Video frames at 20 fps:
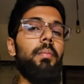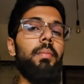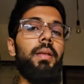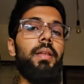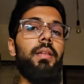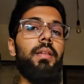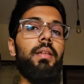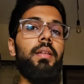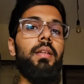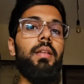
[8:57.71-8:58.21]

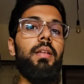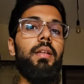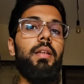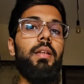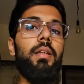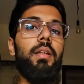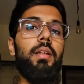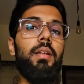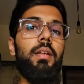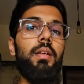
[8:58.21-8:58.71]
বেসিকলি
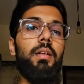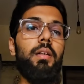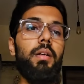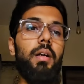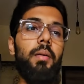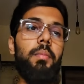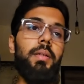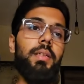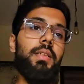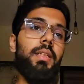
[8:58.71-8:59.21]

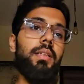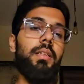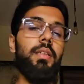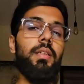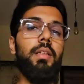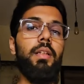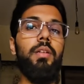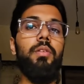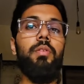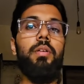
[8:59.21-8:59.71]
আমার সাথে
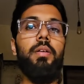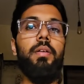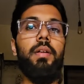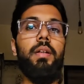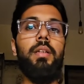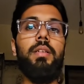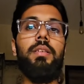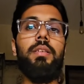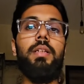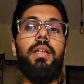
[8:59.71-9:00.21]
সাথেই ঘুরে
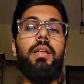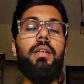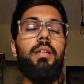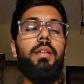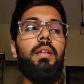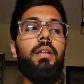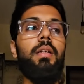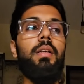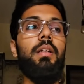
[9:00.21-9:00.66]
বেড়াচ্ছে অ্যান্ড